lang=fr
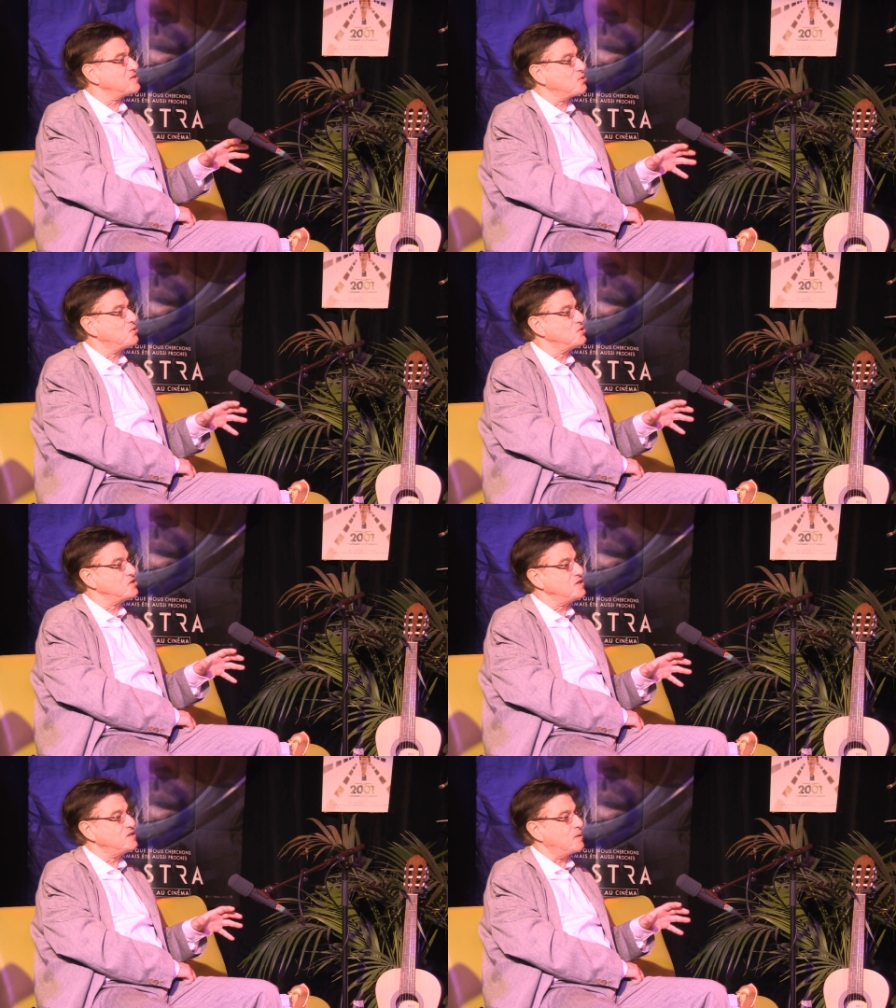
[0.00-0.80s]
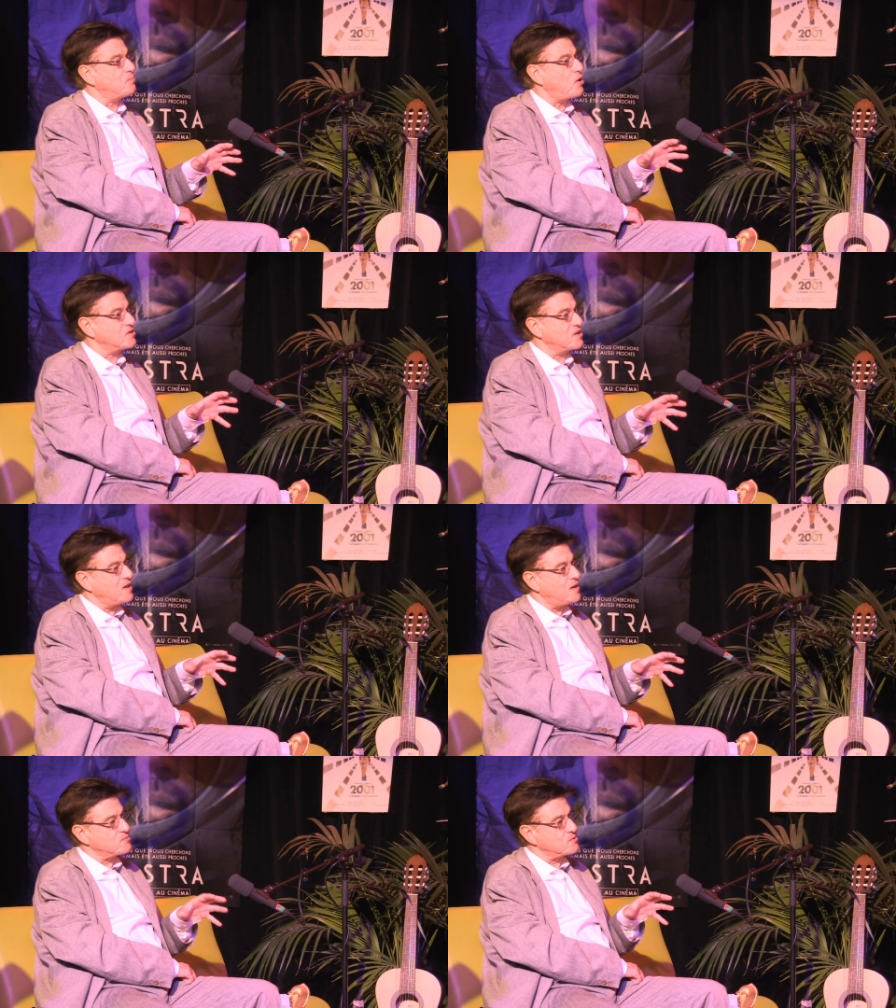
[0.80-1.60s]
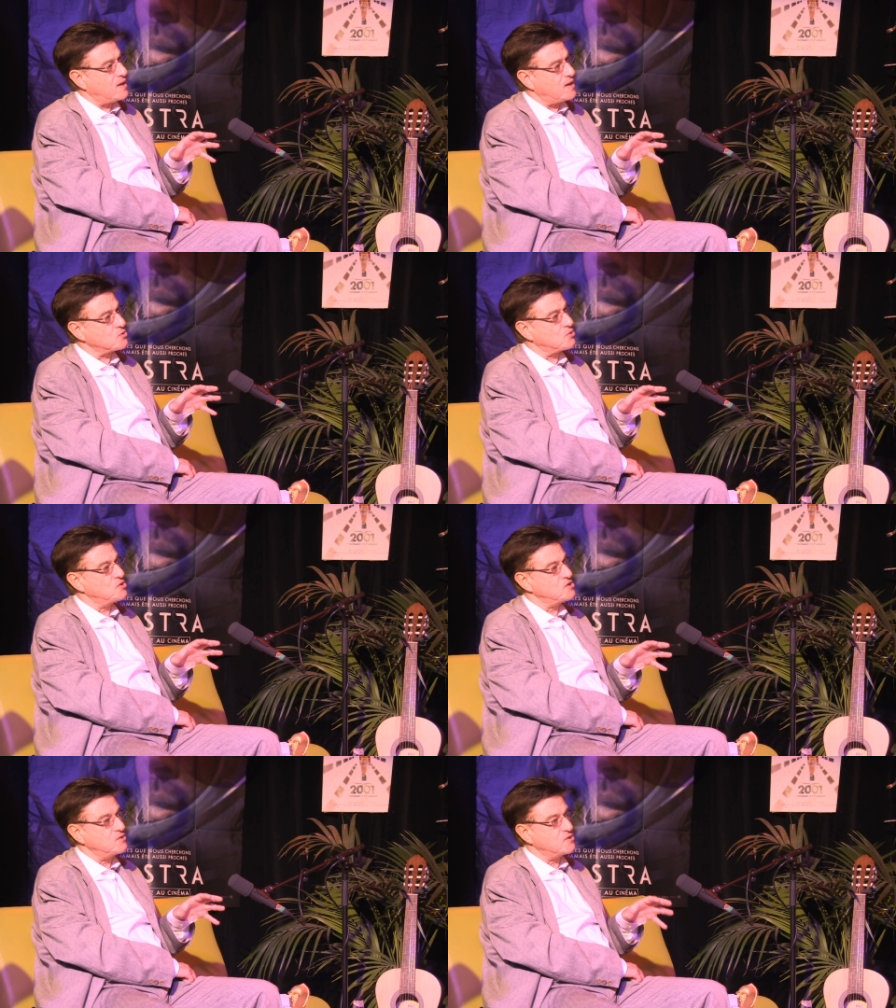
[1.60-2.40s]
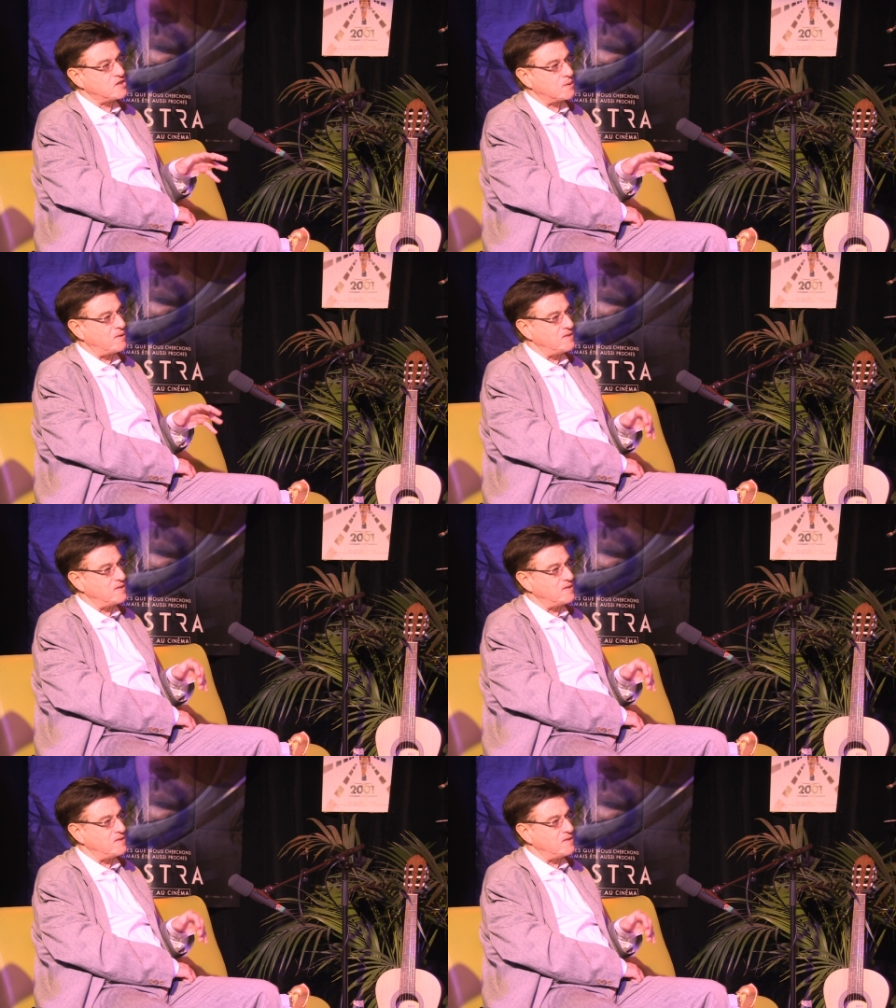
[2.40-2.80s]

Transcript: astrologique, un portrait astrologique de chaque